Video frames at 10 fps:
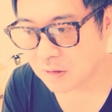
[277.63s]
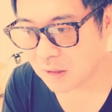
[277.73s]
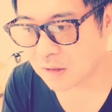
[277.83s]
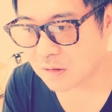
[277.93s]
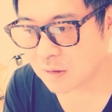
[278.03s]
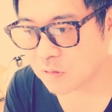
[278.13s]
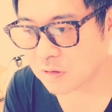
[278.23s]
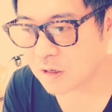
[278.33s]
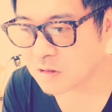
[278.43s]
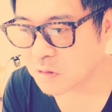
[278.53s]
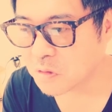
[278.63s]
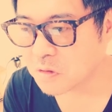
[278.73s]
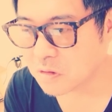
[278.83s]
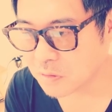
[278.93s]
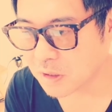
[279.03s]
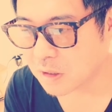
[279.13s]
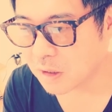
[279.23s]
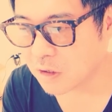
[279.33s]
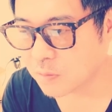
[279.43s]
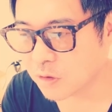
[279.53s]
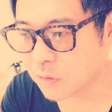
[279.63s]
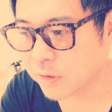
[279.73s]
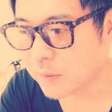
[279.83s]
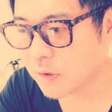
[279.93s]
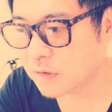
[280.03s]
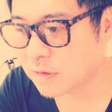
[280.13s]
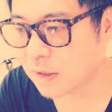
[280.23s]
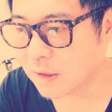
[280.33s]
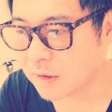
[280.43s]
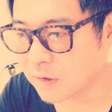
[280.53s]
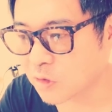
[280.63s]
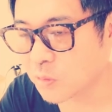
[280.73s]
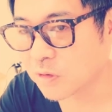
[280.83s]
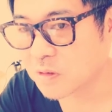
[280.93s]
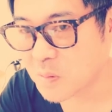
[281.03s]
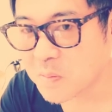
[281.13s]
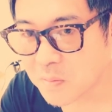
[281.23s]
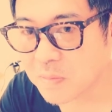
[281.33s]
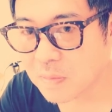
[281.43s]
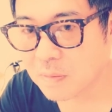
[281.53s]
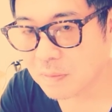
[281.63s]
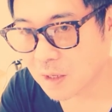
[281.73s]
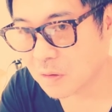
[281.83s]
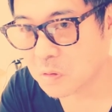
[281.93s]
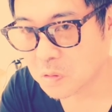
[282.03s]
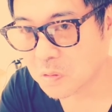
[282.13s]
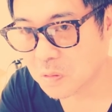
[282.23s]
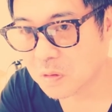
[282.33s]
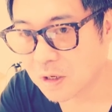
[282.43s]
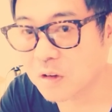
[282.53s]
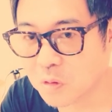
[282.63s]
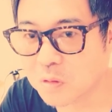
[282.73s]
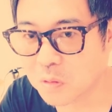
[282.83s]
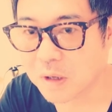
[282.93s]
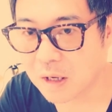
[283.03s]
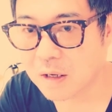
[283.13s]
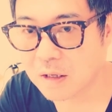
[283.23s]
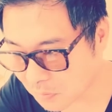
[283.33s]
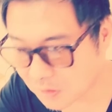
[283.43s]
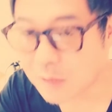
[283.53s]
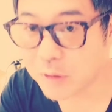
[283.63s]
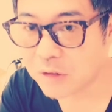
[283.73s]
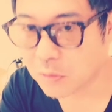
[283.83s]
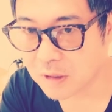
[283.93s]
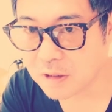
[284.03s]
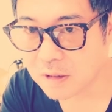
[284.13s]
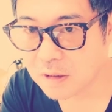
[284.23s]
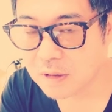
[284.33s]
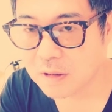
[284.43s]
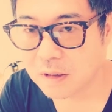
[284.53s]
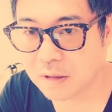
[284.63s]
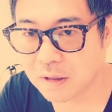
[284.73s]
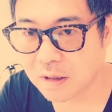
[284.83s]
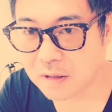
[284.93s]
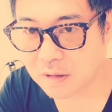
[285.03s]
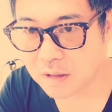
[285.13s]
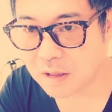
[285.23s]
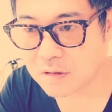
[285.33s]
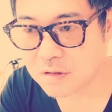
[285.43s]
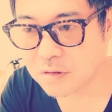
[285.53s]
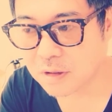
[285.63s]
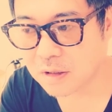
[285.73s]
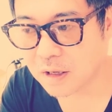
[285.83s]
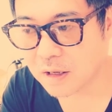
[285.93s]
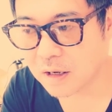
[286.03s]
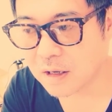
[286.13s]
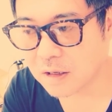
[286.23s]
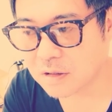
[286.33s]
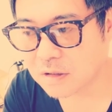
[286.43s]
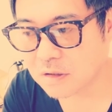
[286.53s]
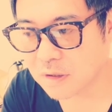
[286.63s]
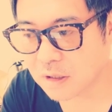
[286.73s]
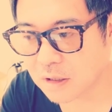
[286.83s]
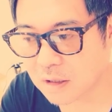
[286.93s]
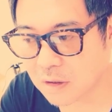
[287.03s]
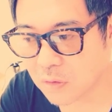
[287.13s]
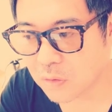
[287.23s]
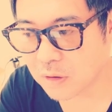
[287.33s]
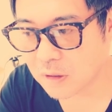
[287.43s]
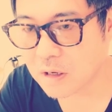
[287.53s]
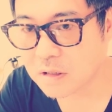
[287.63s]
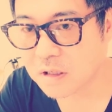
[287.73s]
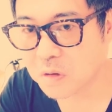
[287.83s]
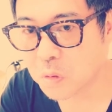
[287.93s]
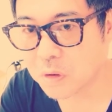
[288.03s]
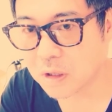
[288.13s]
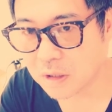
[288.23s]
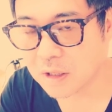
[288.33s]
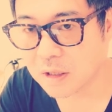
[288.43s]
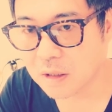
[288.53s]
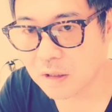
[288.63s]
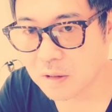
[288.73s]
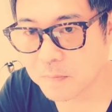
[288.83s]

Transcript: で、多分最初のうちは、春馬くんの名前を付けないんだと思うんですよ。あの、タイトルとか、サムネとかに。で、やって収益、AI が収益化を OK した時に